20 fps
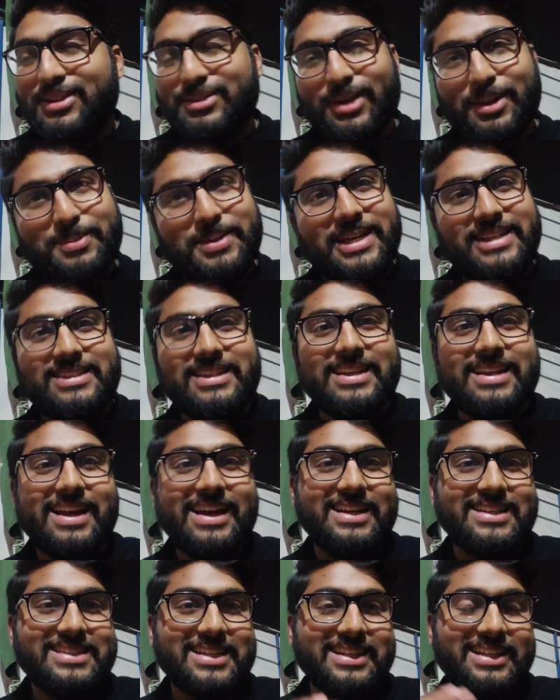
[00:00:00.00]
तो अब यही सीन
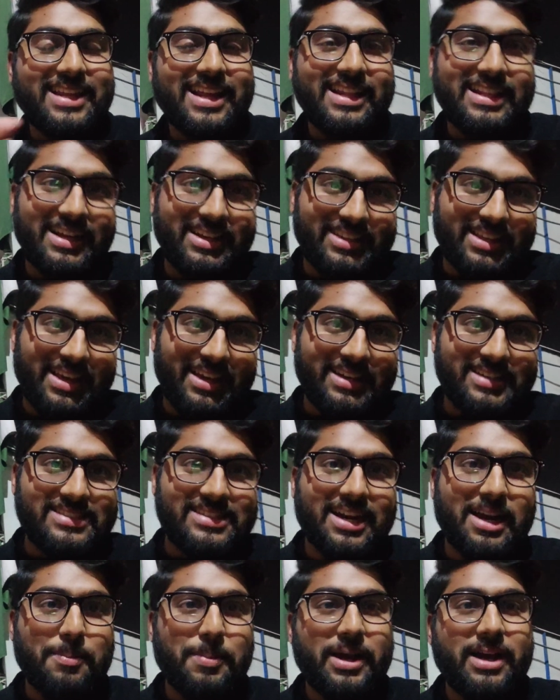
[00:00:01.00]
है कि चलते हैं देखते हैं किस
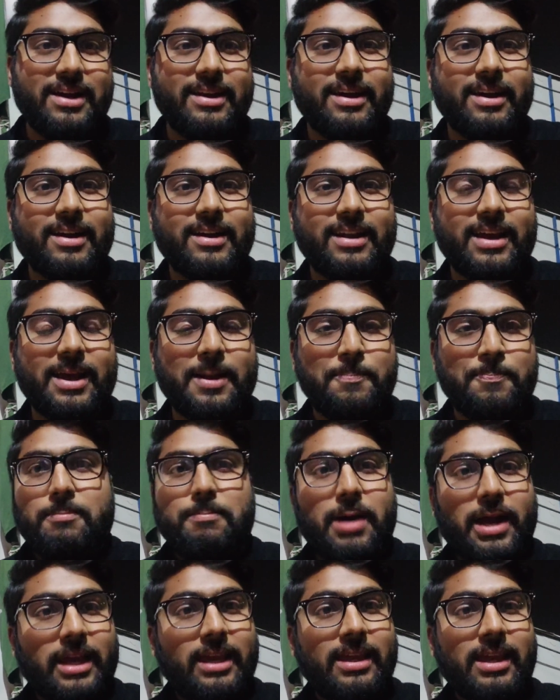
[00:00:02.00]
जगह पे खाना खाना है
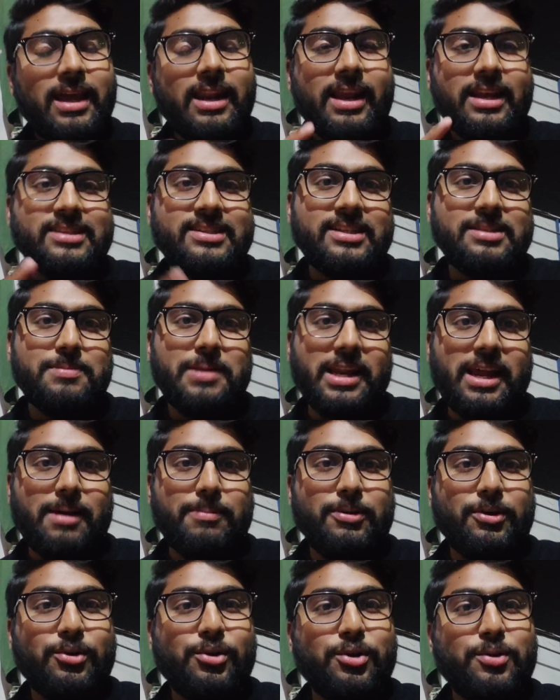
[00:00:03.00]
बाकी यार एक चीज़ मैंने
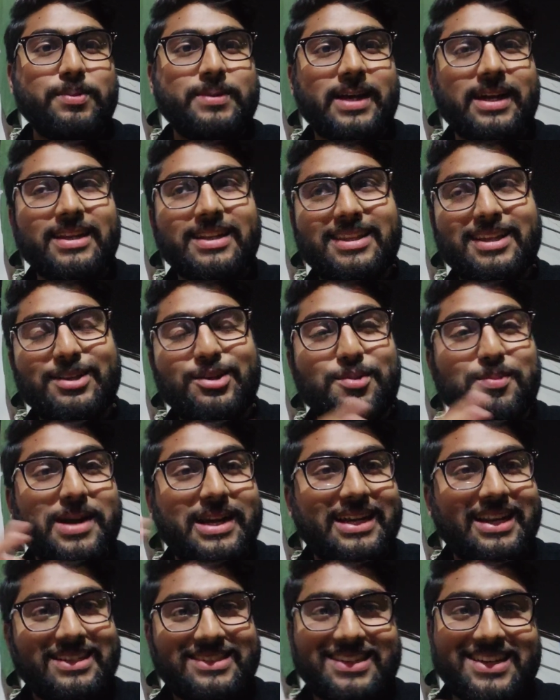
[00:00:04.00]
आप लोगों को बतानी थी जो
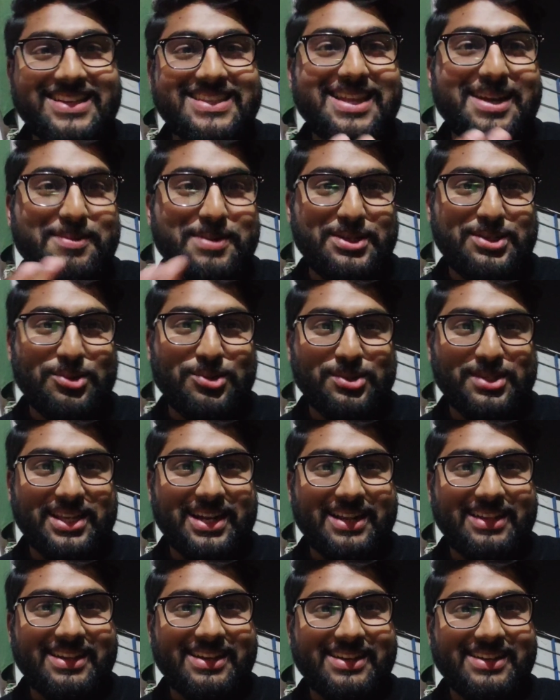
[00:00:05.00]
मैं टेस्ट के अंदर भी सोच
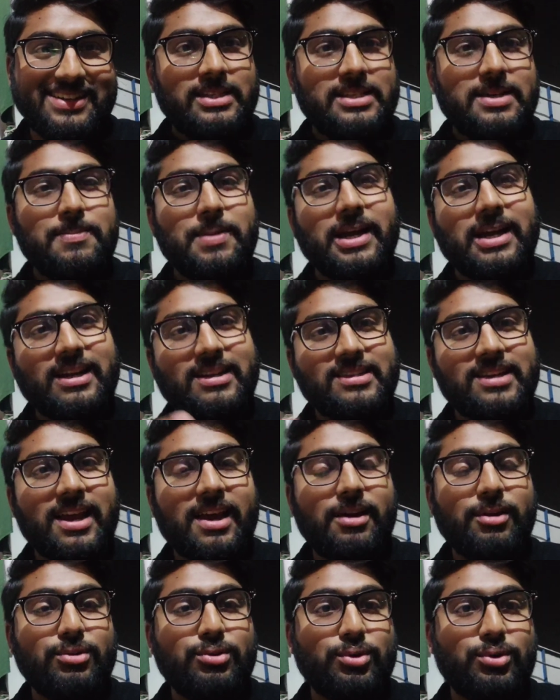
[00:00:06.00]
रहा था जब मैं घर से
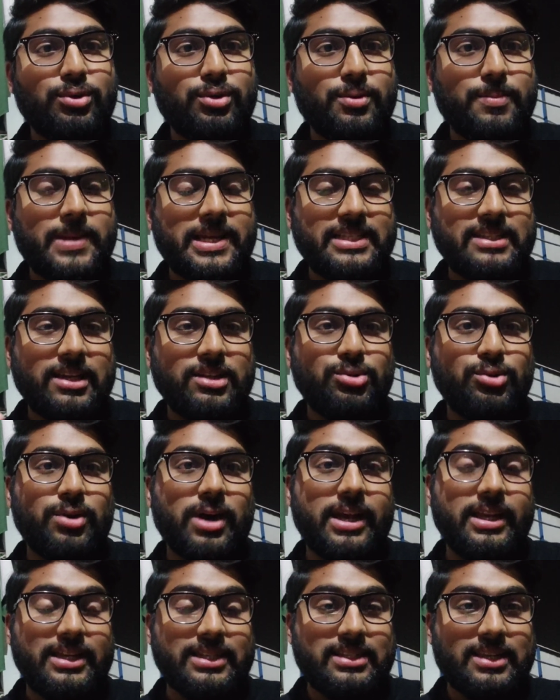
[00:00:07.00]
आया हूँ तो मेरे साथ जो
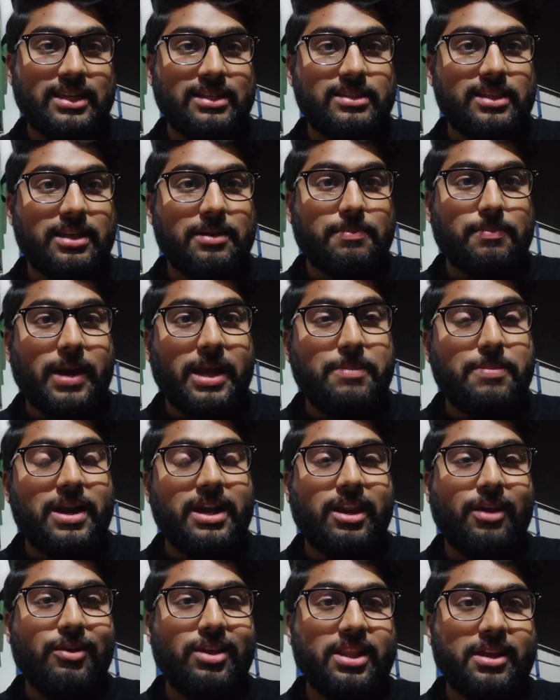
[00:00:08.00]
आई के अंदर भाई
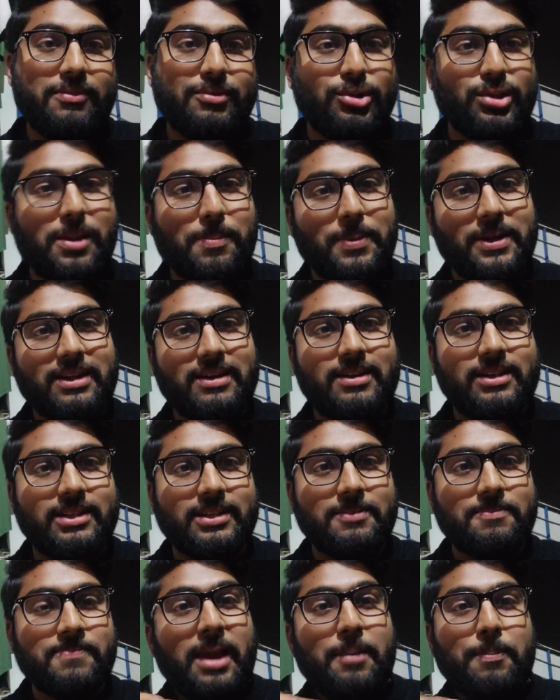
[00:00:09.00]
बैठे हुए थे वो थे पठान
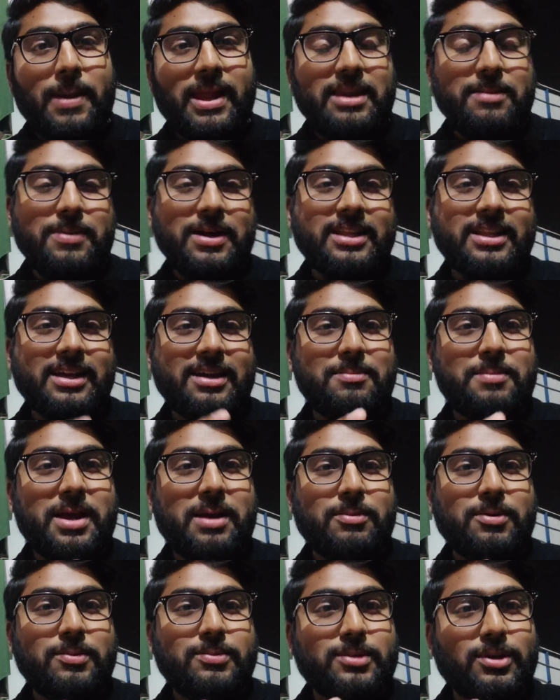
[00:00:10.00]
एक पहली बात अगर
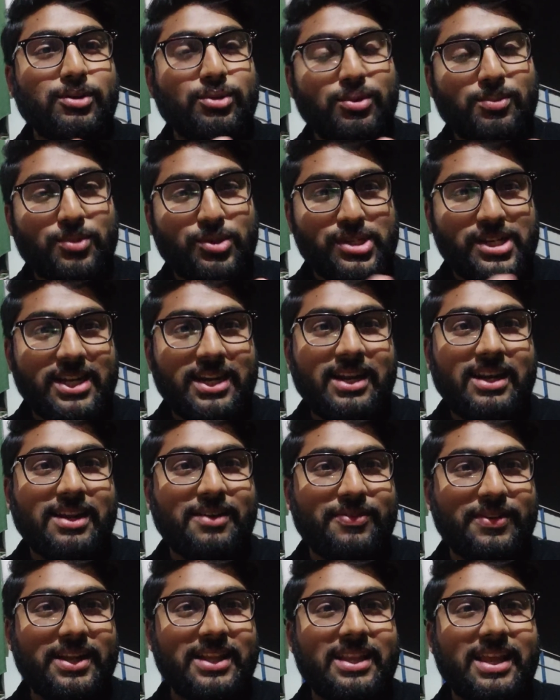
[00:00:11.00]
मैं आपको बताऊँ तो मुझे ना
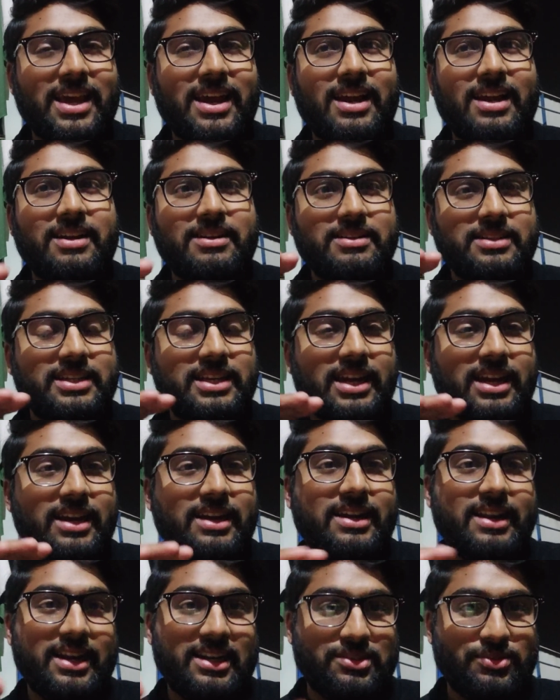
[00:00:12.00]
नफरत है
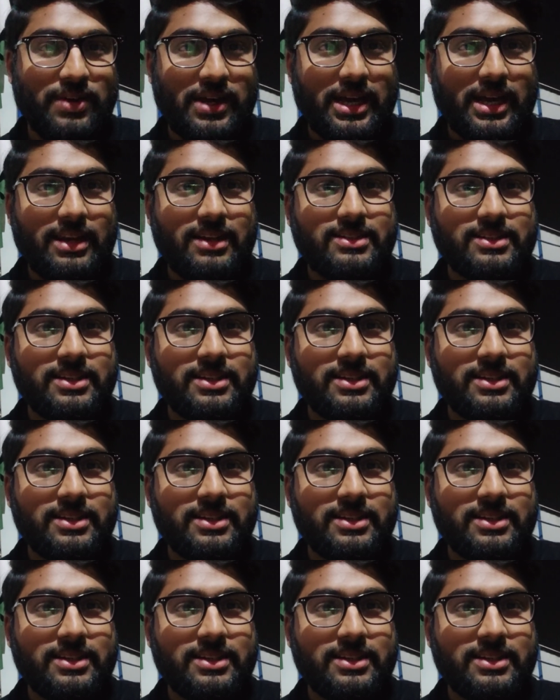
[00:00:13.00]
ये ड्रग्स वगैरह